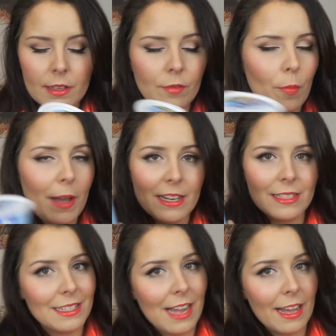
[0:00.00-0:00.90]
wobei
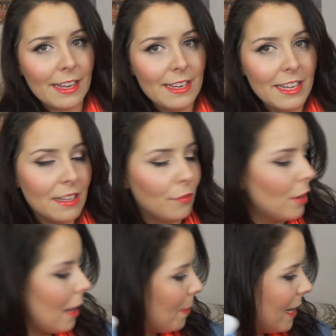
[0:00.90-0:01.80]
das Atari nicht
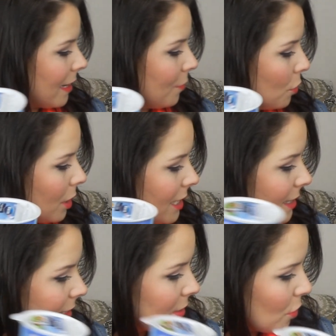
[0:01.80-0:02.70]
davon abhalten würde,
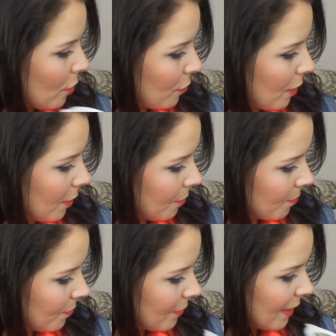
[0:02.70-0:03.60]
es zu öffnen.
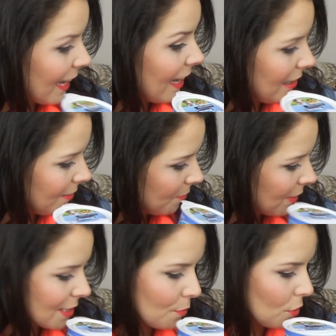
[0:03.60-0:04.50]
Gell?
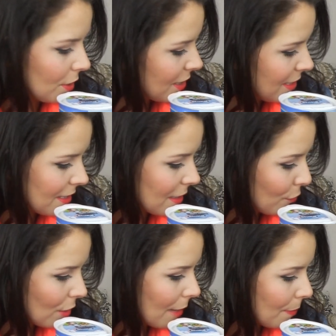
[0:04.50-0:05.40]
Das würde dich nicht
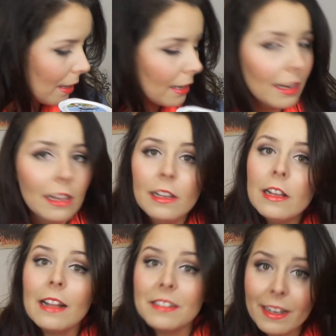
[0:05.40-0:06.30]
davon abhalten.
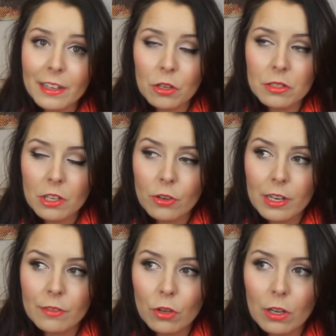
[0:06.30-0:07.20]
Atari können sich auch
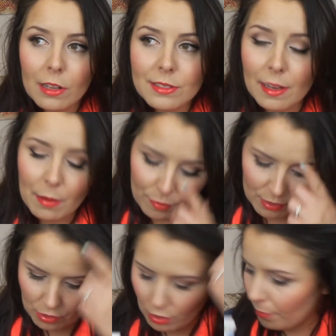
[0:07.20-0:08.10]
eine Woche lang selber
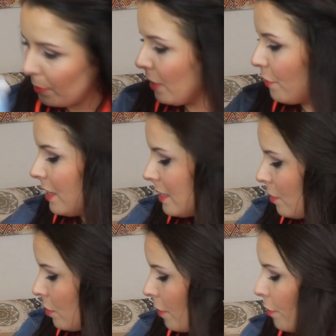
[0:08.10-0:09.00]
versorgen. Bin ich fest
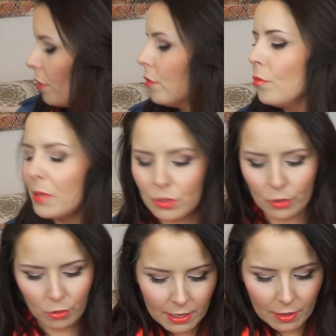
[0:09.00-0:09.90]
davon
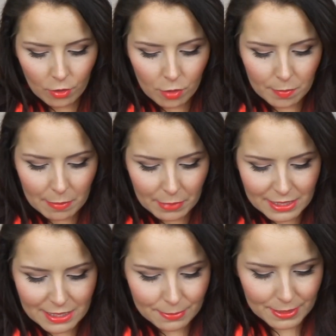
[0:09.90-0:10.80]
überzeugt. Guck mal,
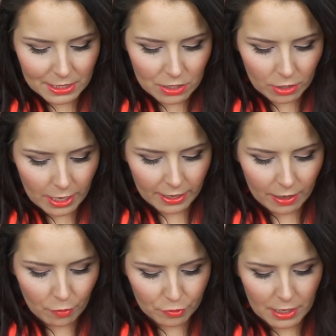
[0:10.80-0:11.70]
Mizi, was ich noch
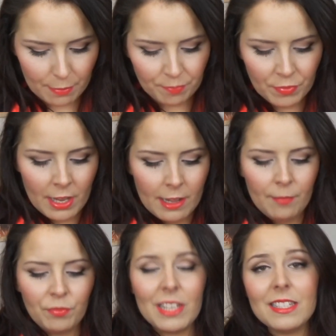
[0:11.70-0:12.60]
gekauft habe.
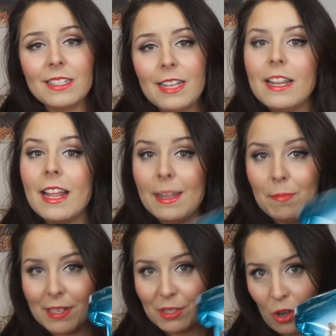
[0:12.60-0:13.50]
Das ist denen ihr
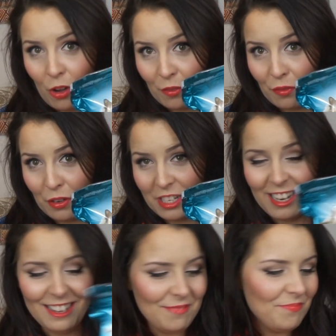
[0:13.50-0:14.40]

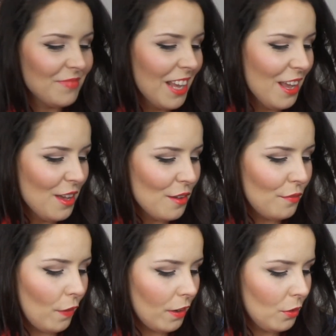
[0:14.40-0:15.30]
Lieblingstrockenfutter
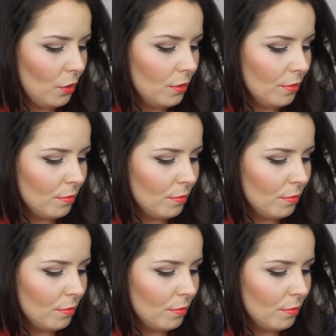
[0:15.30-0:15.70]
von